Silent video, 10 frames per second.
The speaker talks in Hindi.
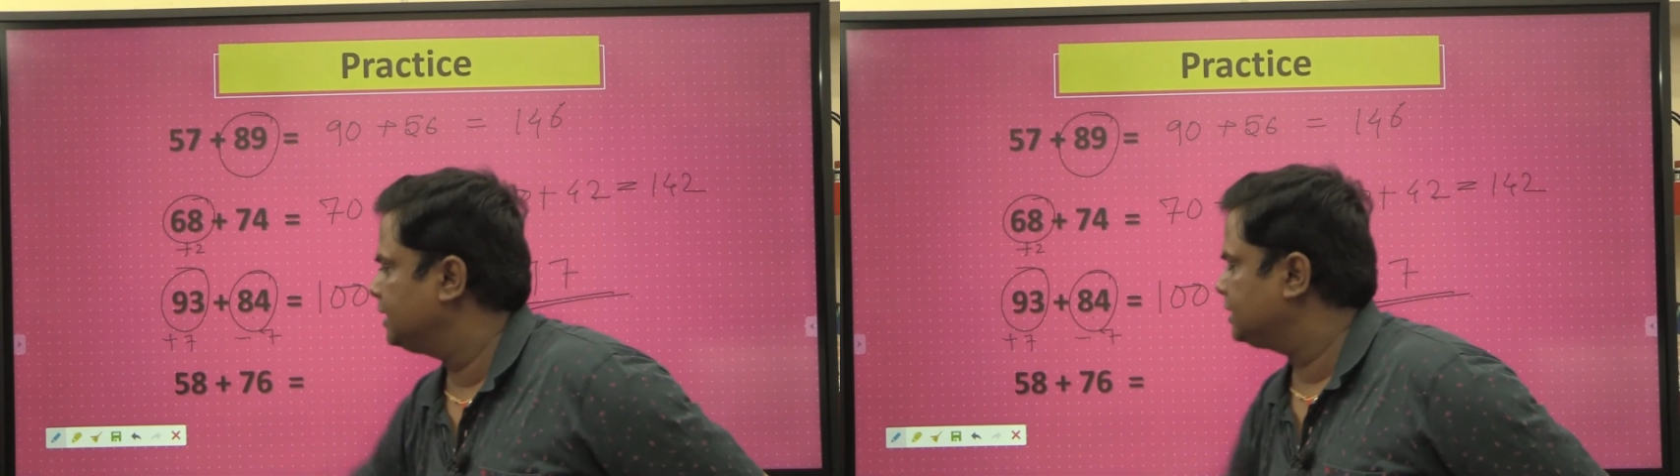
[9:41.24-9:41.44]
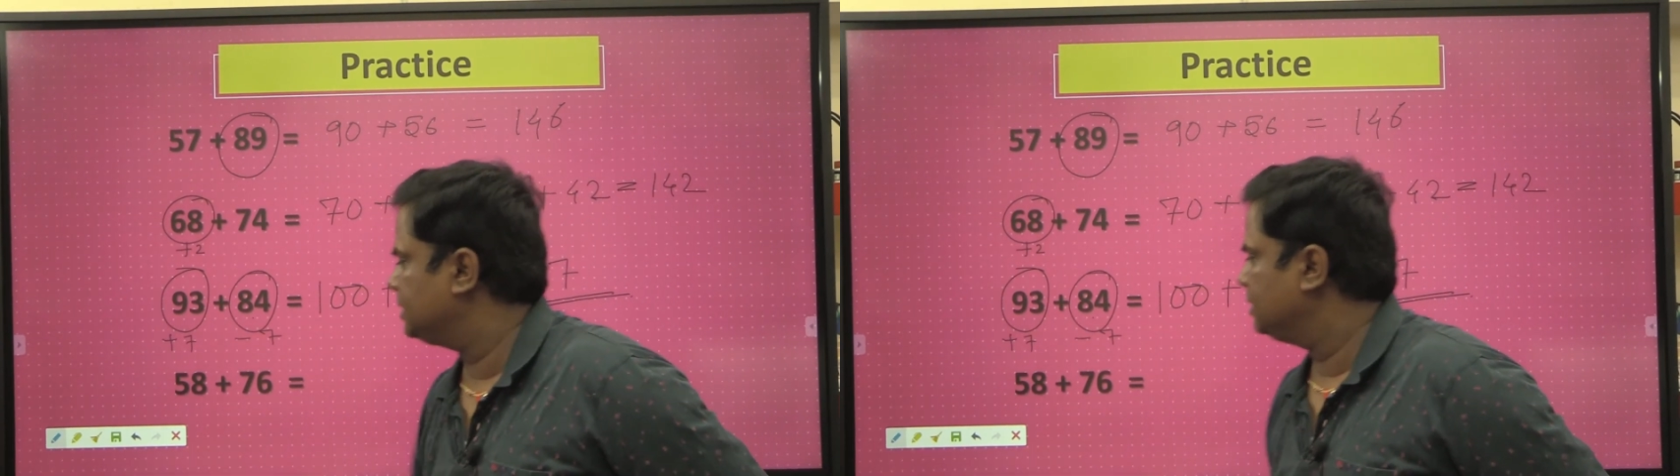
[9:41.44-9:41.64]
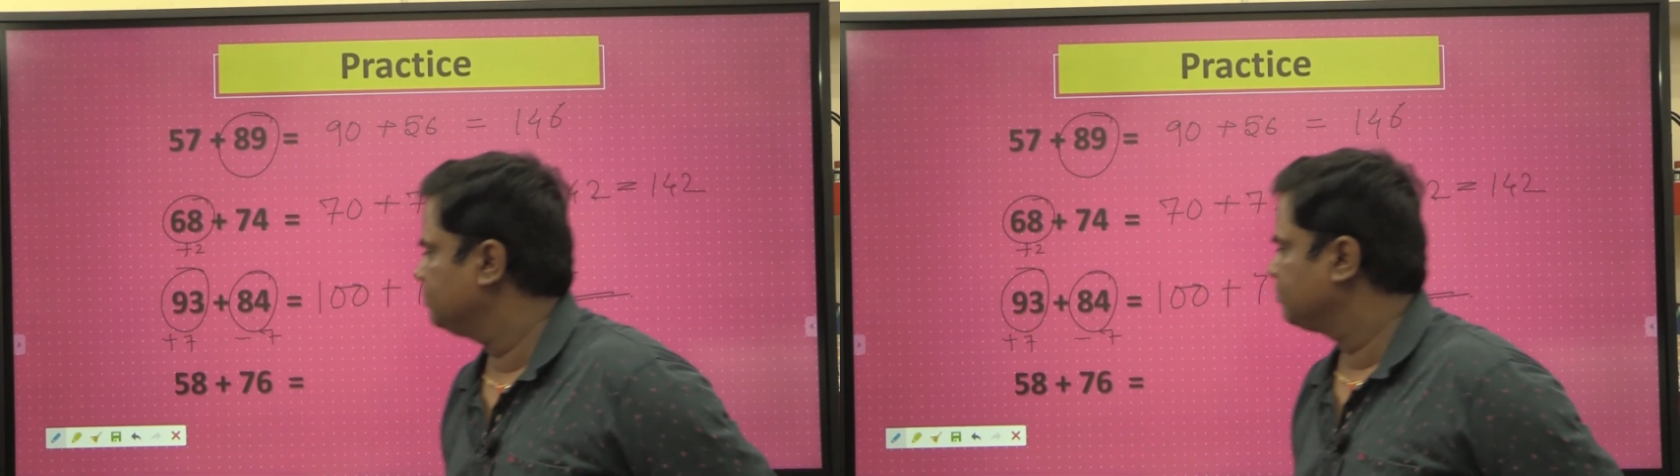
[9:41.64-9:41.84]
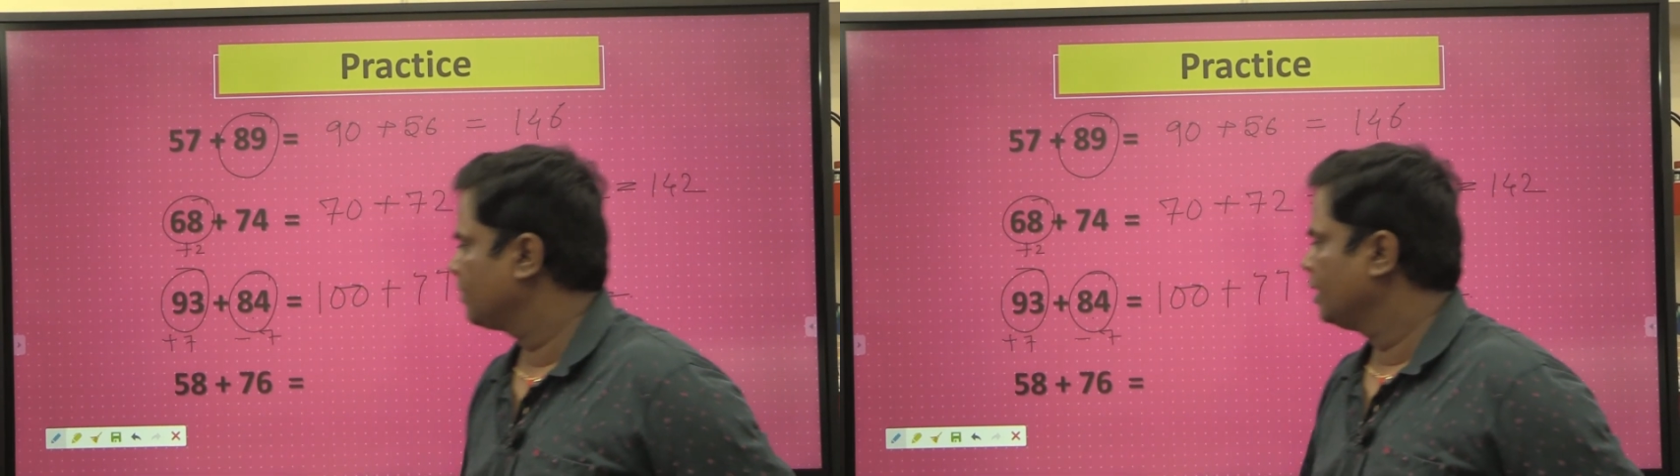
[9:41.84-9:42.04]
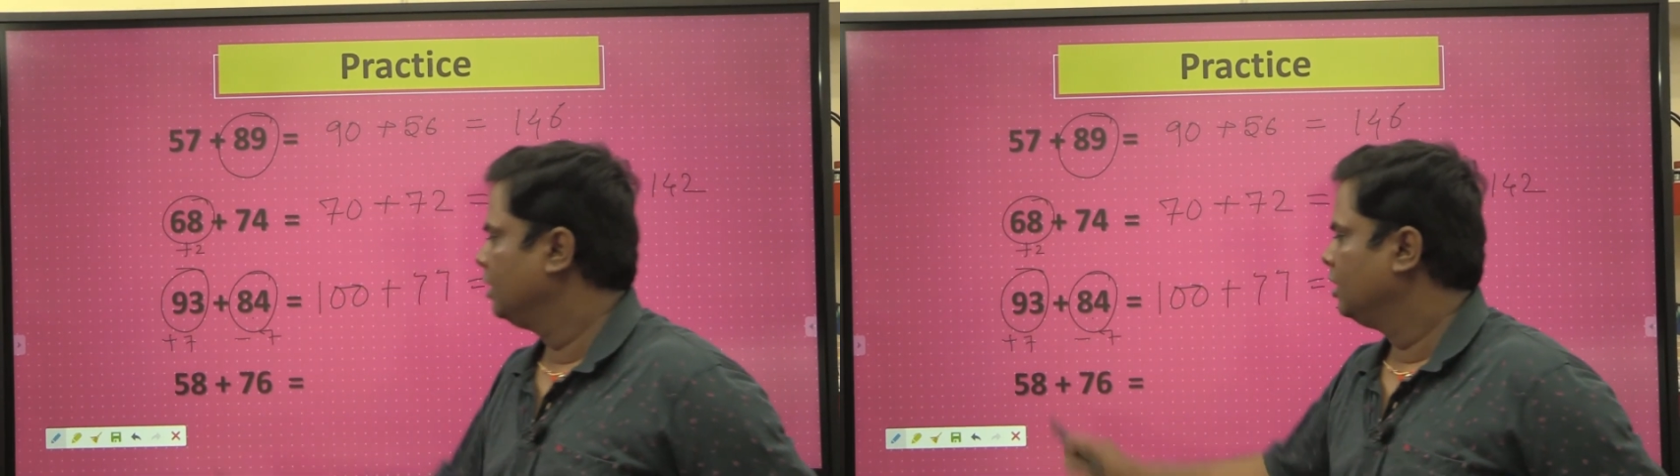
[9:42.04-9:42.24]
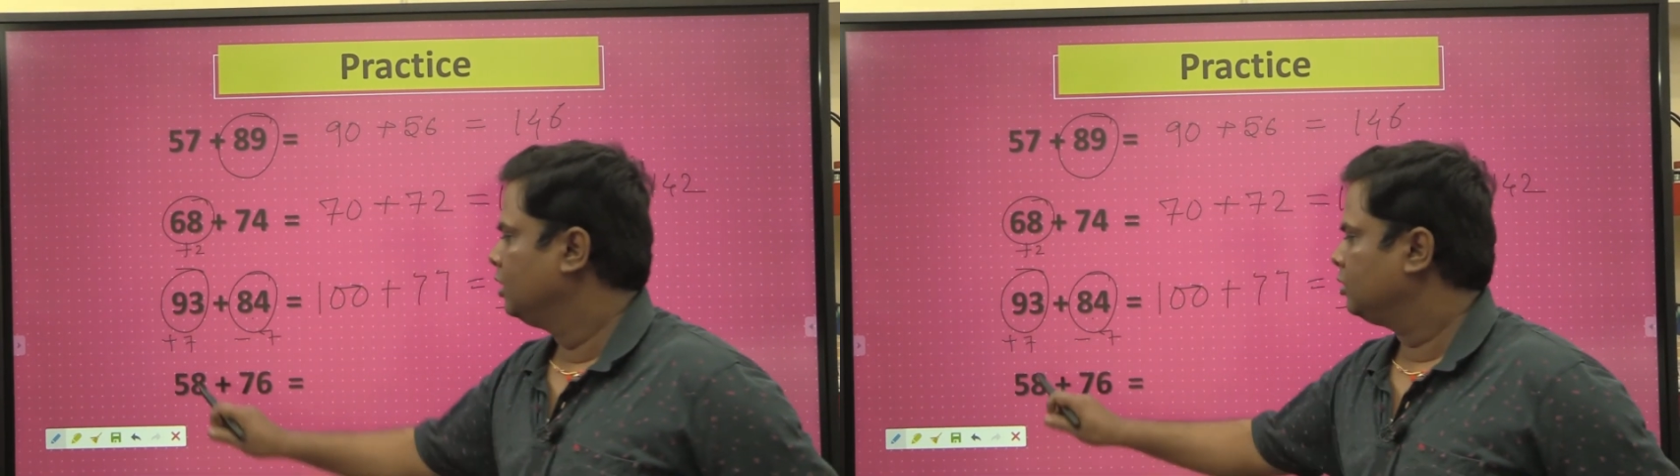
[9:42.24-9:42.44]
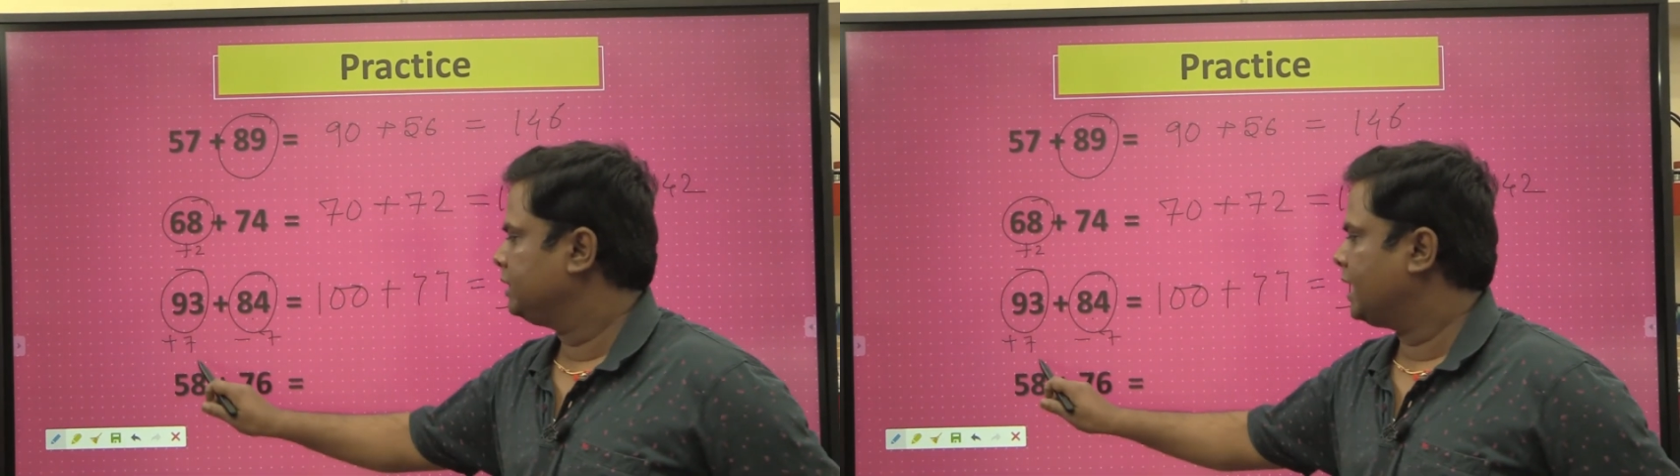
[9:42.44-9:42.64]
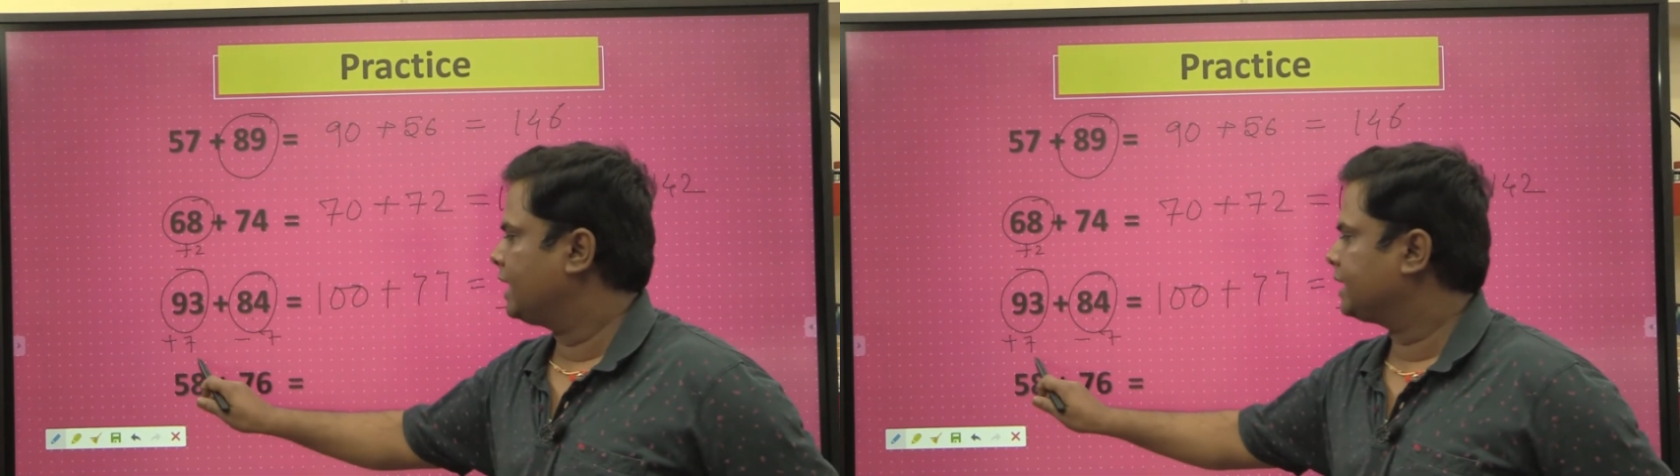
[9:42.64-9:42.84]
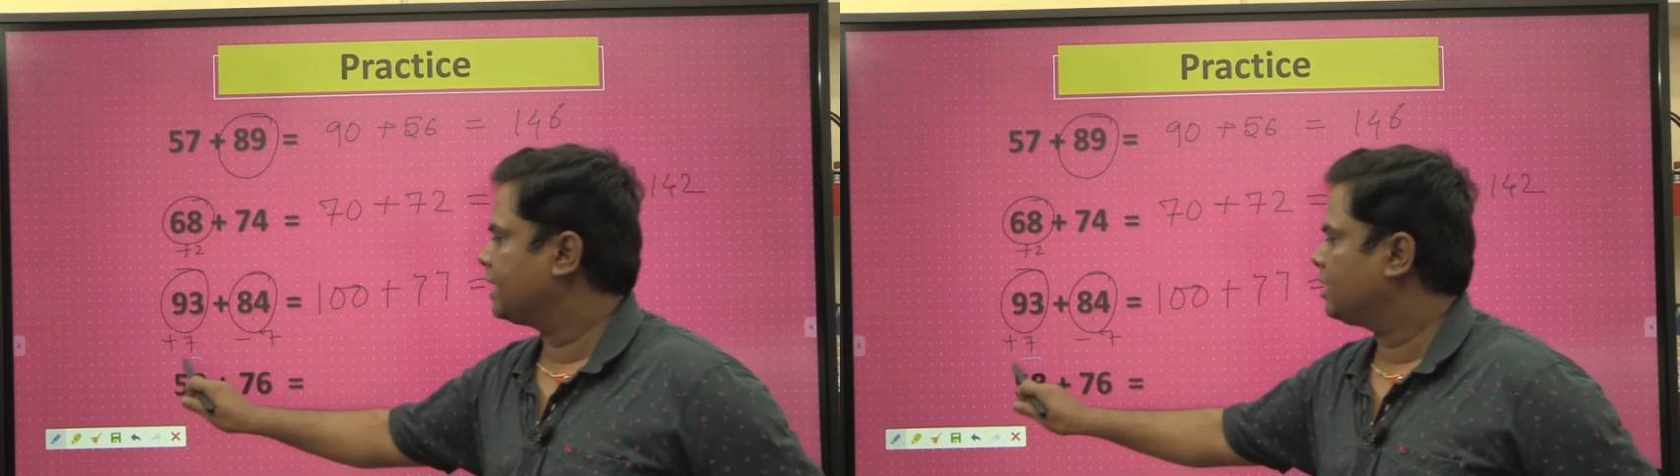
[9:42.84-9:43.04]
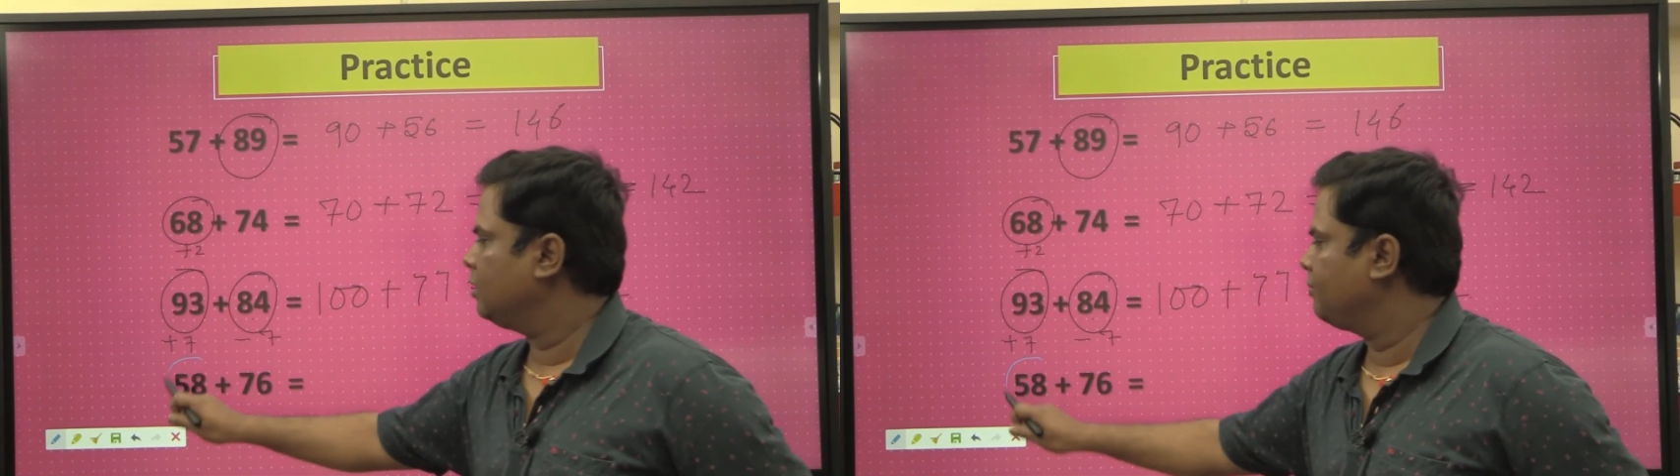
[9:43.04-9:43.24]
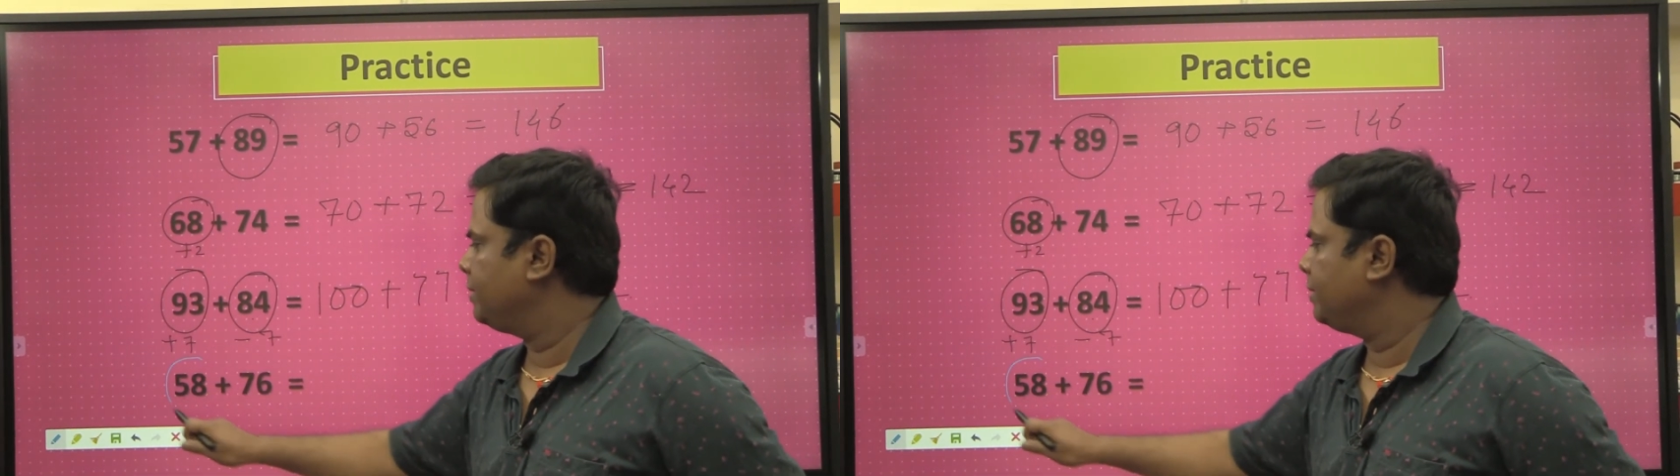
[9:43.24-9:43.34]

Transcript: सिक्स तो यहां क्या करूं